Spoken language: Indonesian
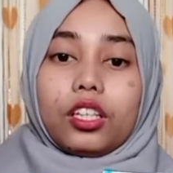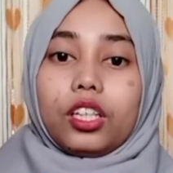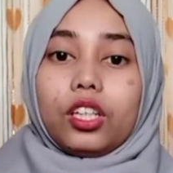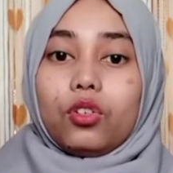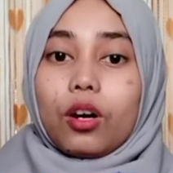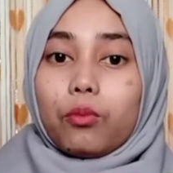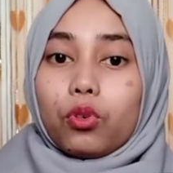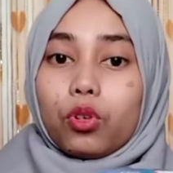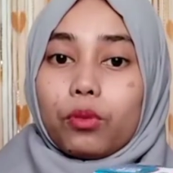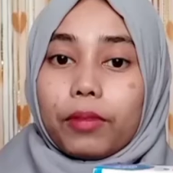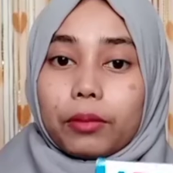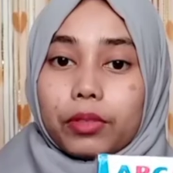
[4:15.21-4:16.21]
ini
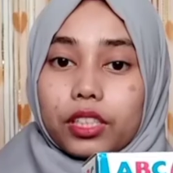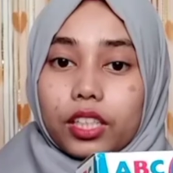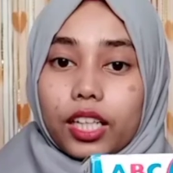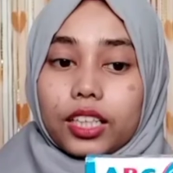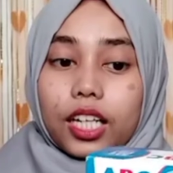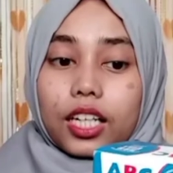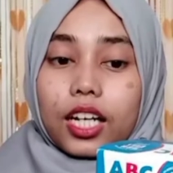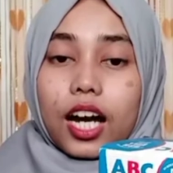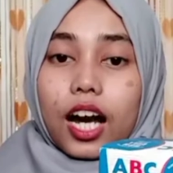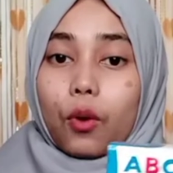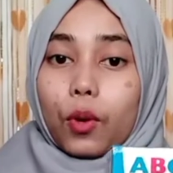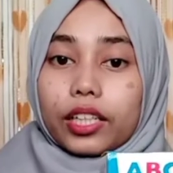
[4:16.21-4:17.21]
24 biji es
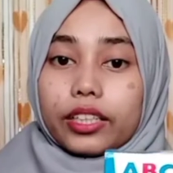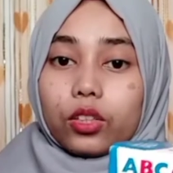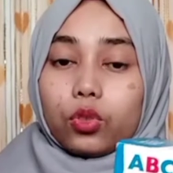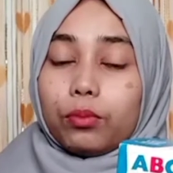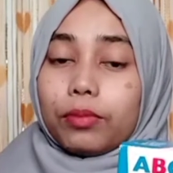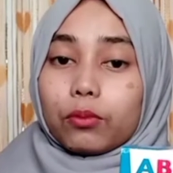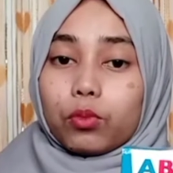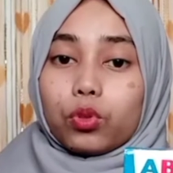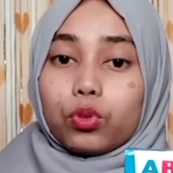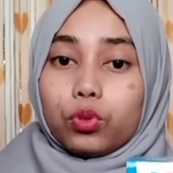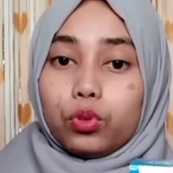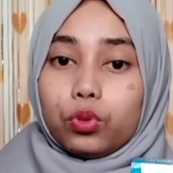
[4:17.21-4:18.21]
harga awalnya itu
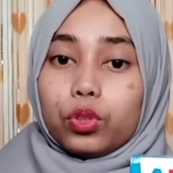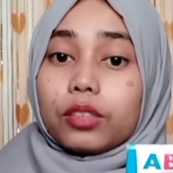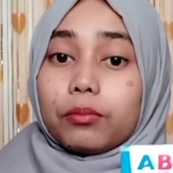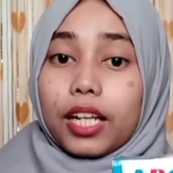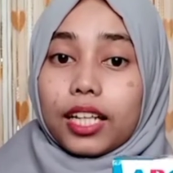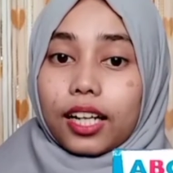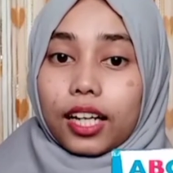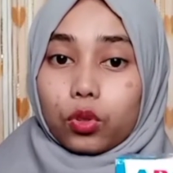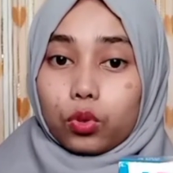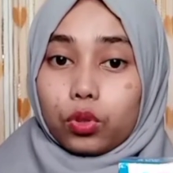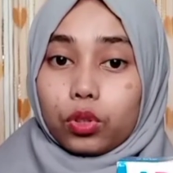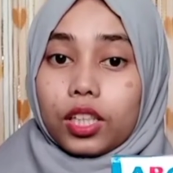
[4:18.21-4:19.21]

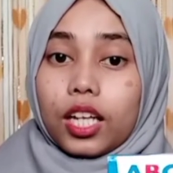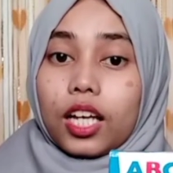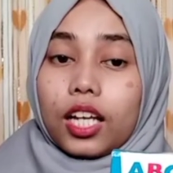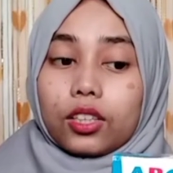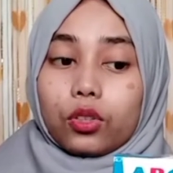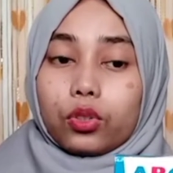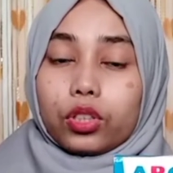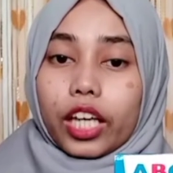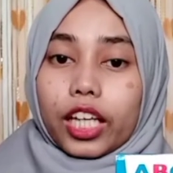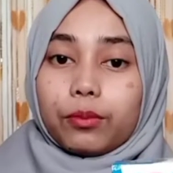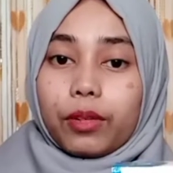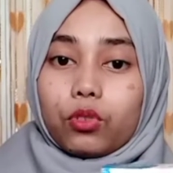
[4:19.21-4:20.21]
47.900
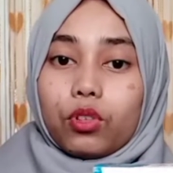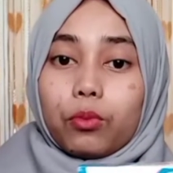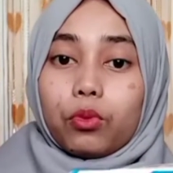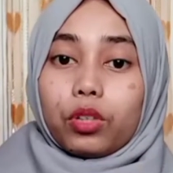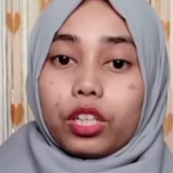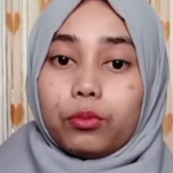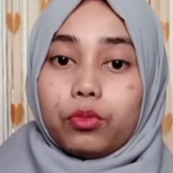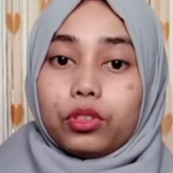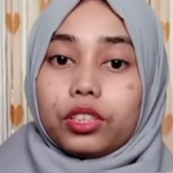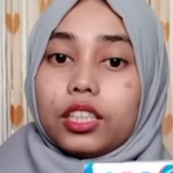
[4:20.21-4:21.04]
terus cashback 20.000